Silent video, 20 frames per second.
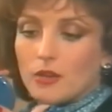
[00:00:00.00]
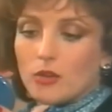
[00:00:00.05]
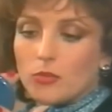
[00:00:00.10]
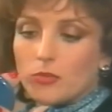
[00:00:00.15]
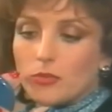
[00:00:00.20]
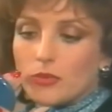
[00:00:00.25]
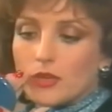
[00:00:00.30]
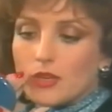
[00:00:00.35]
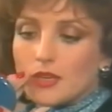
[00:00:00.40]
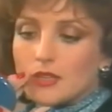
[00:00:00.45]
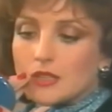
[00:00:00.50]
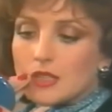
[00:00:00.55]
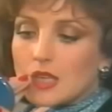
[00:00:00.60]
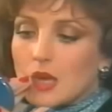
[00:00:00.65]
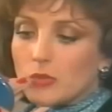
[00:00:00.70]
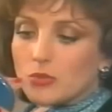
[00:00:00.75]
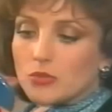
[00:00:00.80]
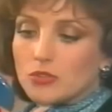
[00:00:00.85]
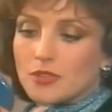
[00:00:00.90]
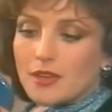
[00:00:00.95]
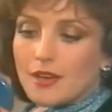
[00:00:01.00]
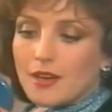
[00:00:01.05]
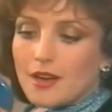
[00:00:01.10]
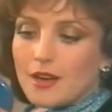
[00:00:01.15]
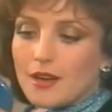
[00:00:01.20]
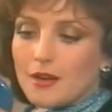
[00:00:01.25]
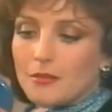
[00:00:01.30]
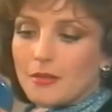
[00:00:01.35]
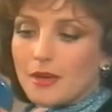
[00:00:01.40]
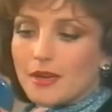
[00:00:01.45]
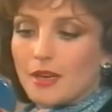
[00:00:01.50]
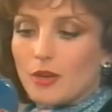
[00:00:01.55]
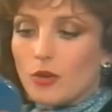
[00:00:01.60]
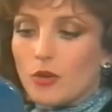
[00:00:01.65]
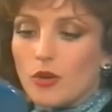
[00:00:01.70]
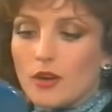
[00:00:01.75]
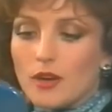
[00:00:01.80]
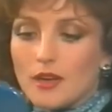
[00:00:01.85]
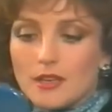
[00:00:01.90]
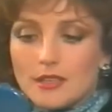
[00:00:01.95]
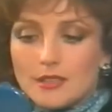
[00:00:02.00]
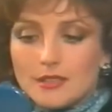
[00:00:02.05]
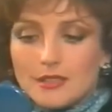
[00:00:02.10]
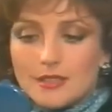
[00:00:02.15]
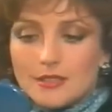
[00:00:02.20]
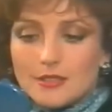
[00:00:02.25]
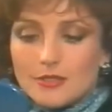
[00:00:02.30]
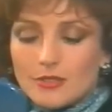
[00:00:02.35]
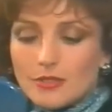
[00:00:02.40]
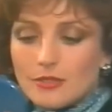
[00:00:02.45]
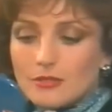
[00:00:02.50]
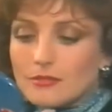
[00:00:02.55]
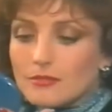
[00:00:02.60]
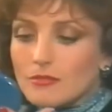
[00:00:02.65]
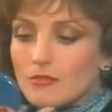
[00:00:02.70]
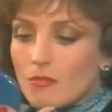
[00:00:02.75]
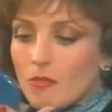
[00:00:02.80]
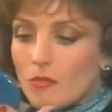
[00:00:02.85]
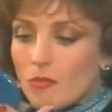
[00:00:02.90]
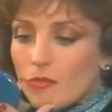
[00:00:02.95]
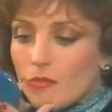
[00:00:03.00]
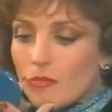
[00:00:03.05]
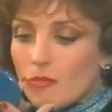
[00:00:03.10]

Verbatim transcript: que no pudieras ir a buscar a Marilola a la estación.